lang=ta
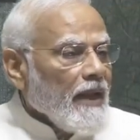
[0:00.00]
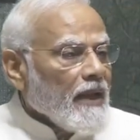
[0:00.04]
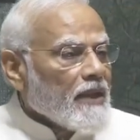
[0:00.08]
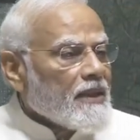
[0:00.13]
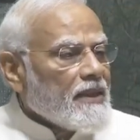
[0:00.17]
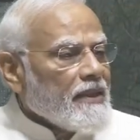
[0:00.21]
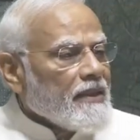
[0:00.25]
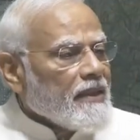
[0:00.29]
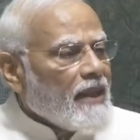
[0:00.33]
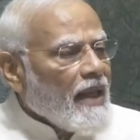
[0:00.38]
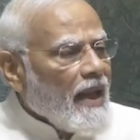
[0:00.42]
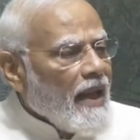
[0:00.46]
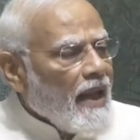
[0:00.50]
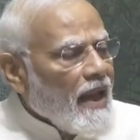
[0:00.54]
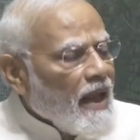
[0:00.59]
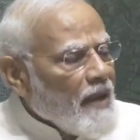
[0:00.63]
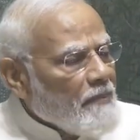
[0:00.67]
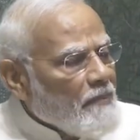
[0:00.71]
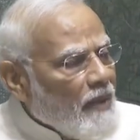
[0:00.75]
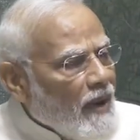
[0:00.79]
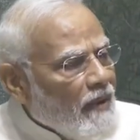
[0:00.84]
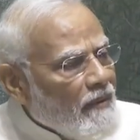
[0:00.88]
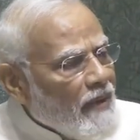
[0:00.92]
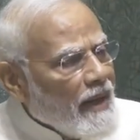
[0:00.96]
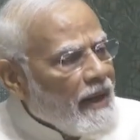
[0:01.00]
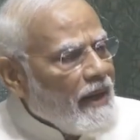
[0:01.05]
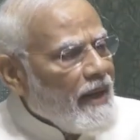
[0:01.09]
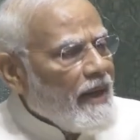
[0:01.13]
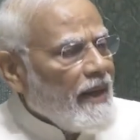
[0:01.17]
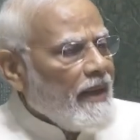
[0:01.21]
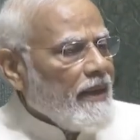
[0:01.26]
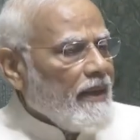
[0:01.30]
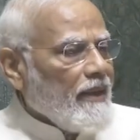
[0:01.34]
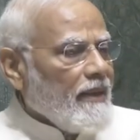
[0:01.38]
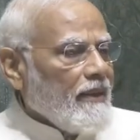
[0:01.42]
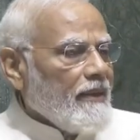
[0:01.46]
இந்த புதிய
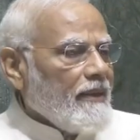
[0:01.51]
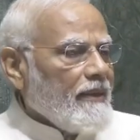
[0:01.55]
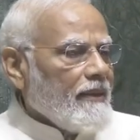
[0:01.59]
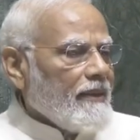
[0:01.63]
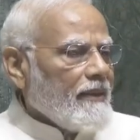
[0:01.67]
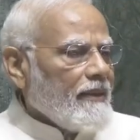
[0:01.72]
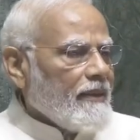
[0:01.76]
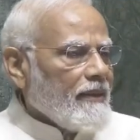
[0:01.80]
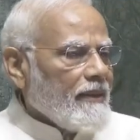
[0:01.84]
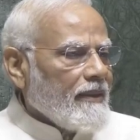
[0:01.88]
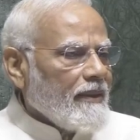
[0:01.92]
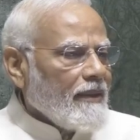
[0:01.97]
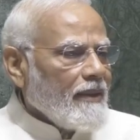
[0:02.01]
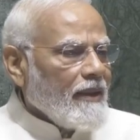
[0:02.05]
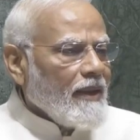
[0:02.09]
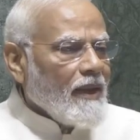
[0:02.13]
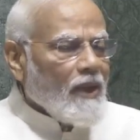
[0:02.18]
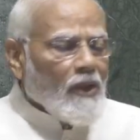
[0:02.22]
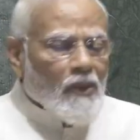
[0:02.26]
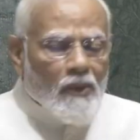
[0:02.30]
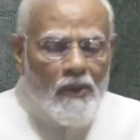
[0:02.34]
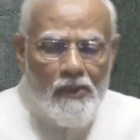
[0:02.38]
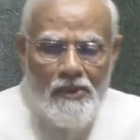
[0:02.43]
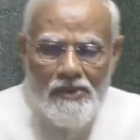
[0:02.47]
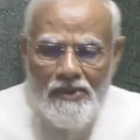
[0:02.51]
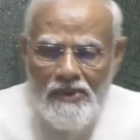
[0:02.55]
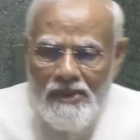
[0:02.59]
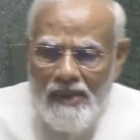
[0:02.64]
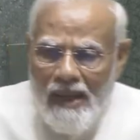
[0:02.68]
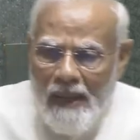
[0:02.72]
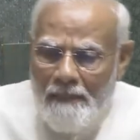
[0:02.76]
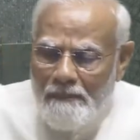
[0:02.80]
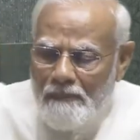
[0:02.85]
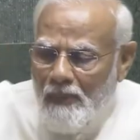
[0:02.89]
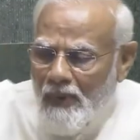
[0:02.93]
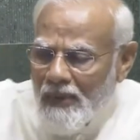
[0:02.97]
கட்டிடமானது
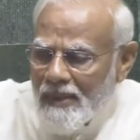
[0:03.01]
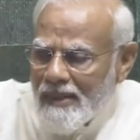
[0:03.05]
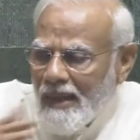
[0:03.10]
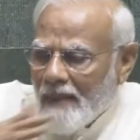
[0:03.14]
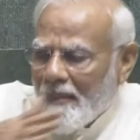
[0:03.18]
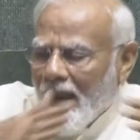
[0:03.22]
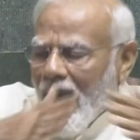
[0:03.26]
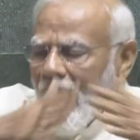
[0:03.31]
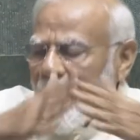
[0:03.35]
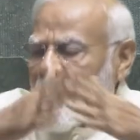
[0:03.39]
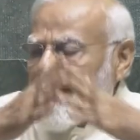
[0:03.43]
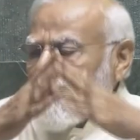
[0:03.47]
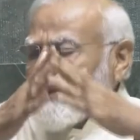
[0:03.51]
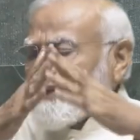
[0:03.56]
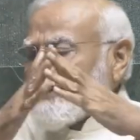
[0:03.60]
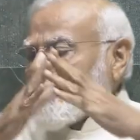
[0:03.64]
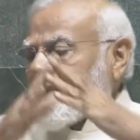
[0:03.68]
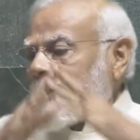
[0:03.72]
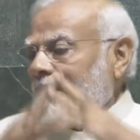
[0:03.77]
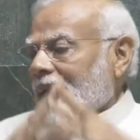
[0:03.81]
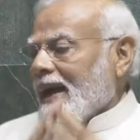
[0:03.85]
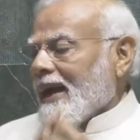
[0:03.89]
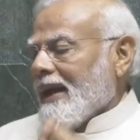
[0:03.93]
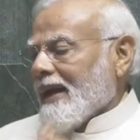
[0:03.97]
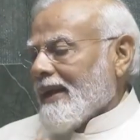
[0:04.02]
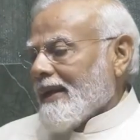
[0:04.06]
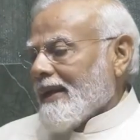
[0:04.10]
தனக்குள்ளேயே கட்டமைத்துக்